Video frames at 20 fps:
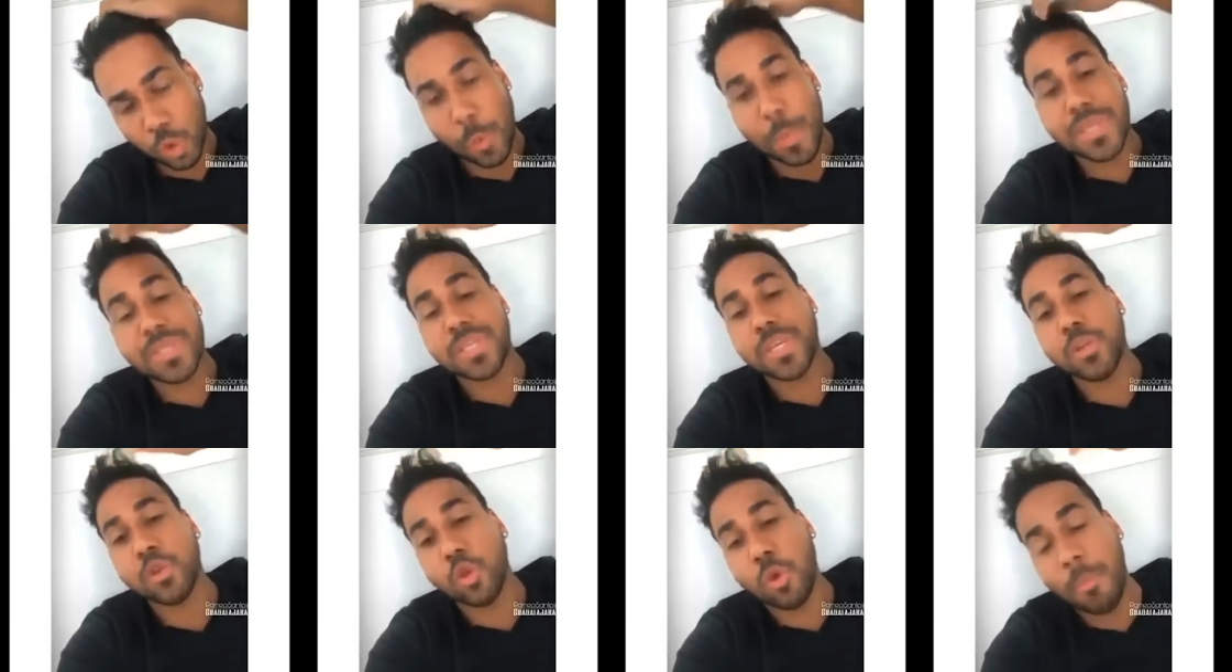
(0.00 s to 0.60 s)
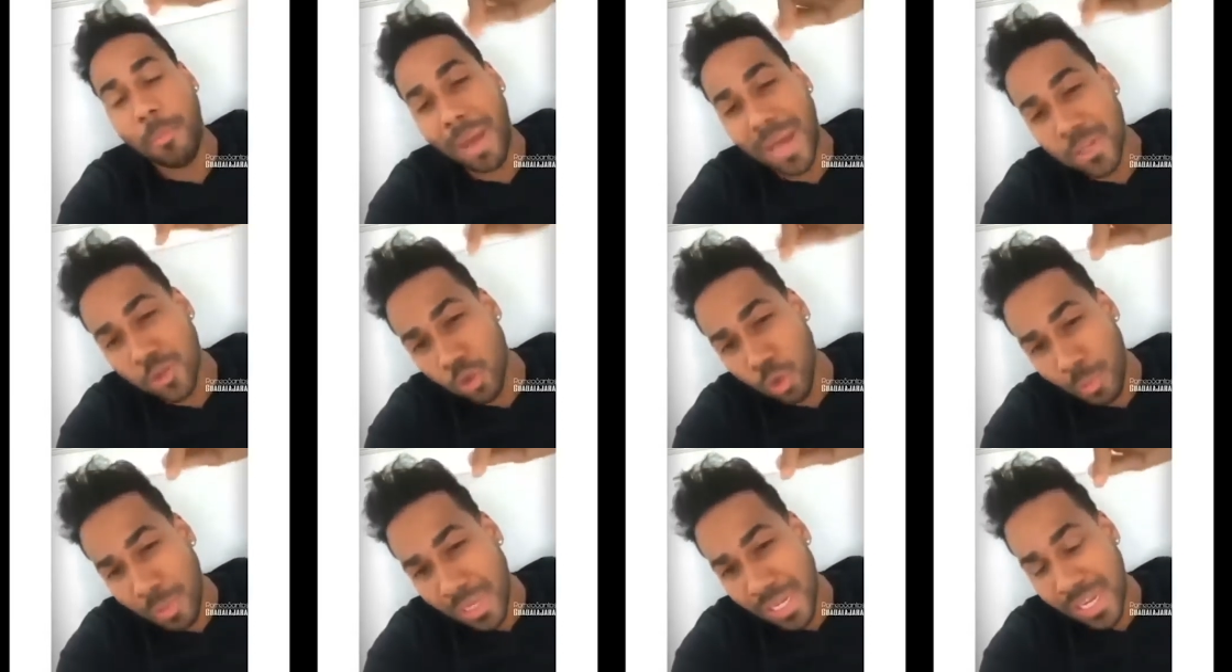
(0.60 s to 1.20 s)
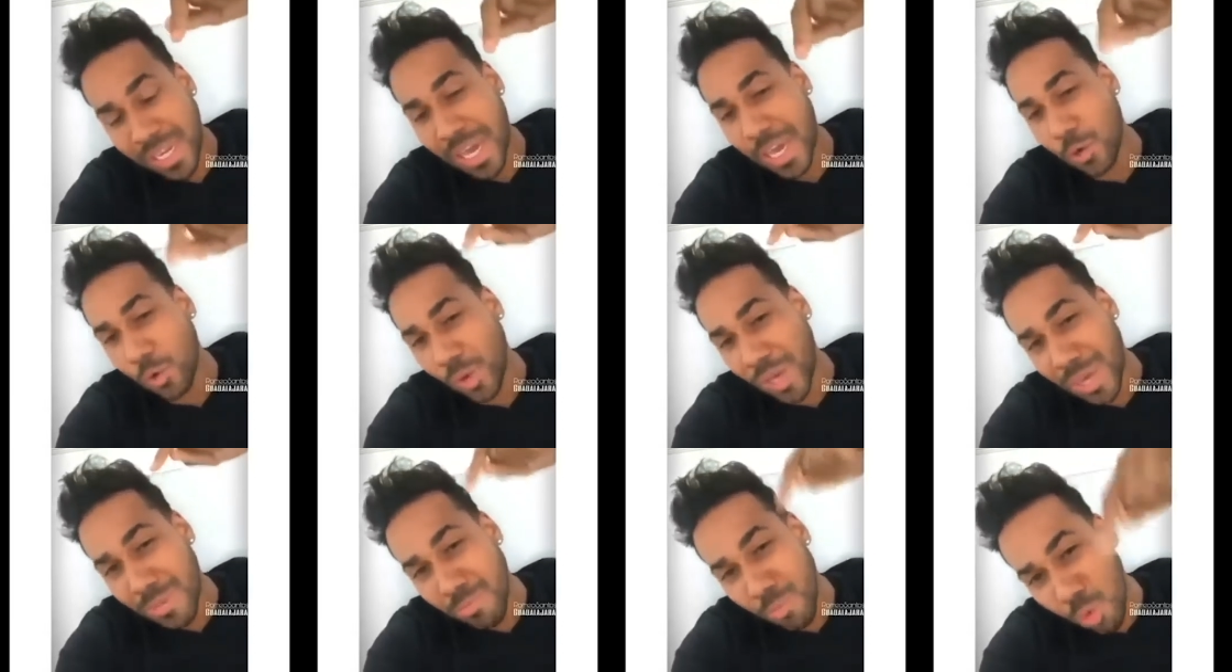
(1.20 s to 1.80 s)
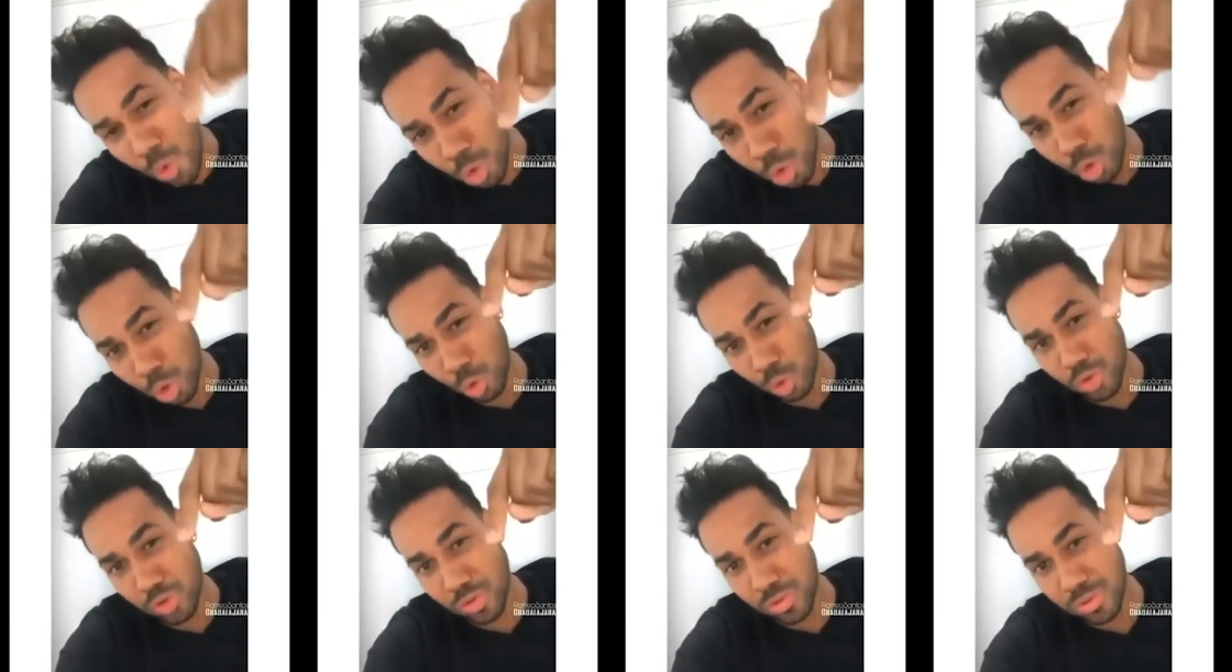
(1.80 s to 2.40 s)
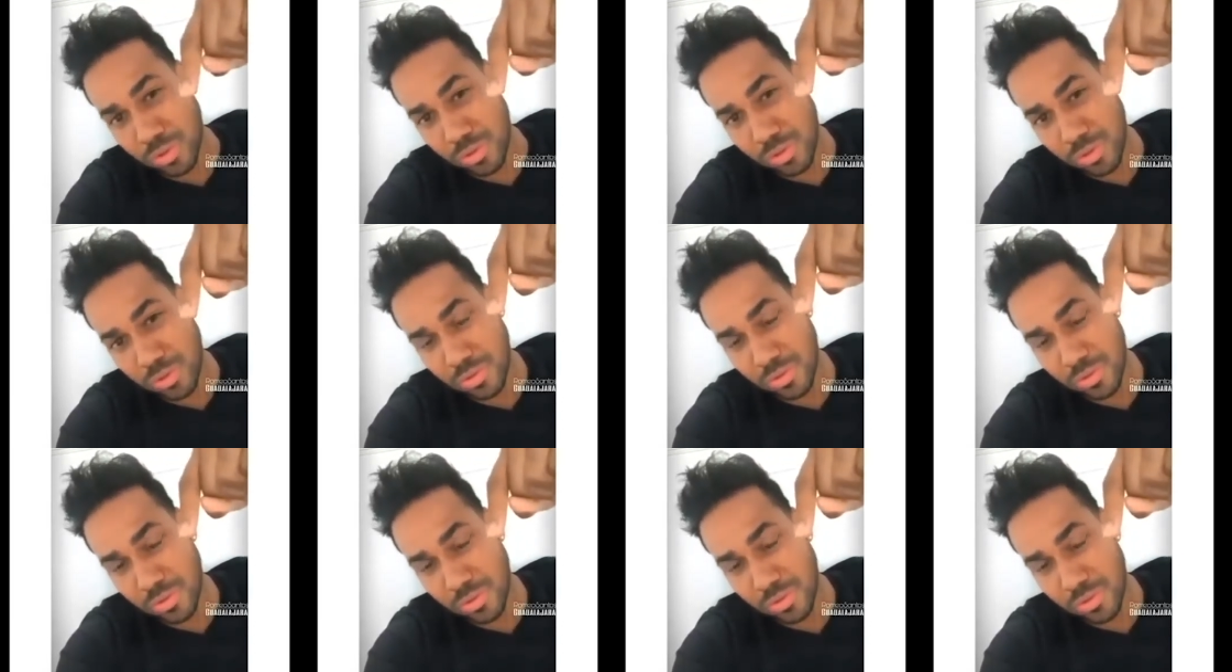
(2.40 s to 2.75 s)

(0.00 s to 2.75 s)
Yo me siento más dominicano que muchos